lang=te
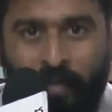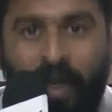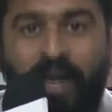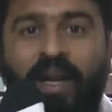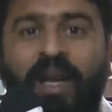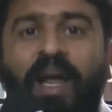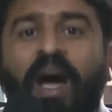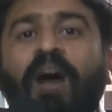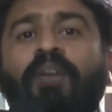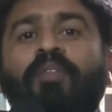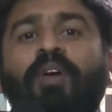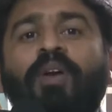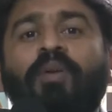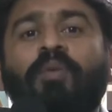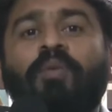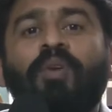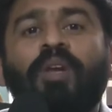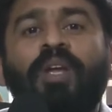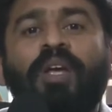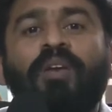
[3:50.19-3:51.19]
బట్ నా
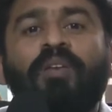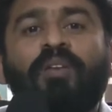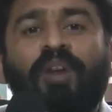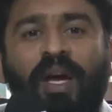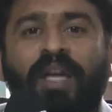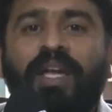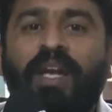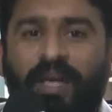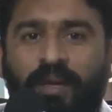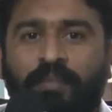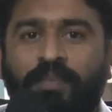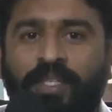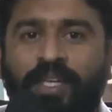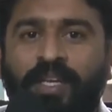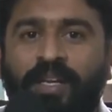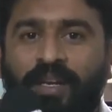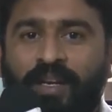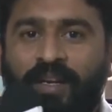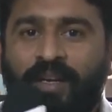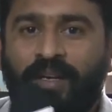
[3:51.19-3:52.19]
వరకు నేను అవి అటెంప్ట్
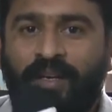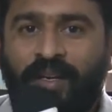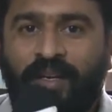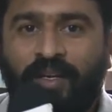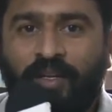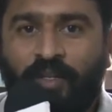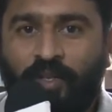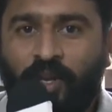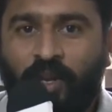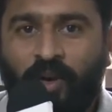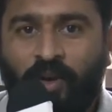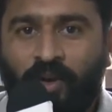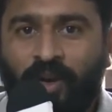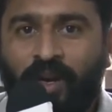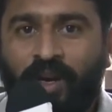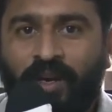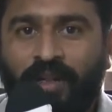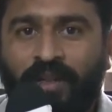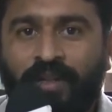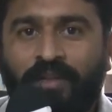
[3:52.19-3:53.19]
చేయలేనండి డ్యూయల్
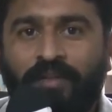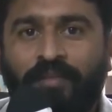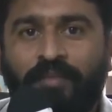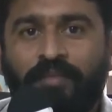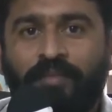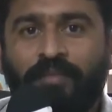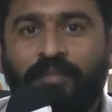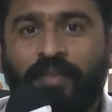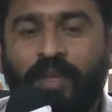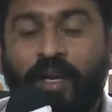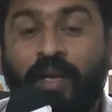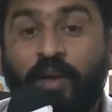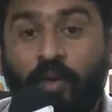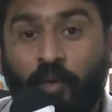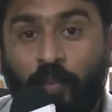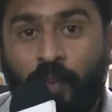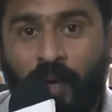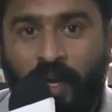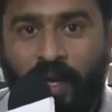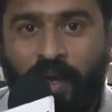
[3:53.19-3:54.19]
రోల్ అన్నది అంటే
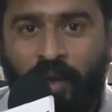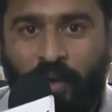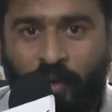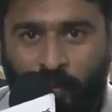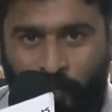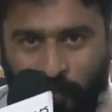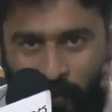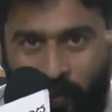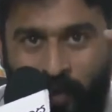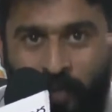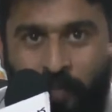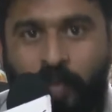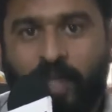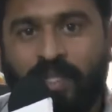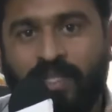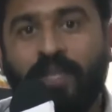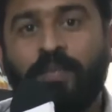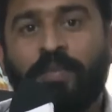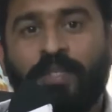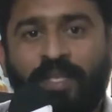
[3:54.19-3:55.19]
ఇప్పుడే ఇప్పుడు
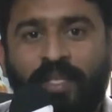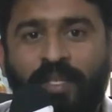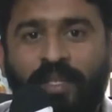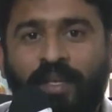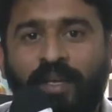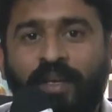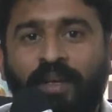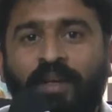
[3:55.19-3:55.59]
పర్సెప్షన్ ఇది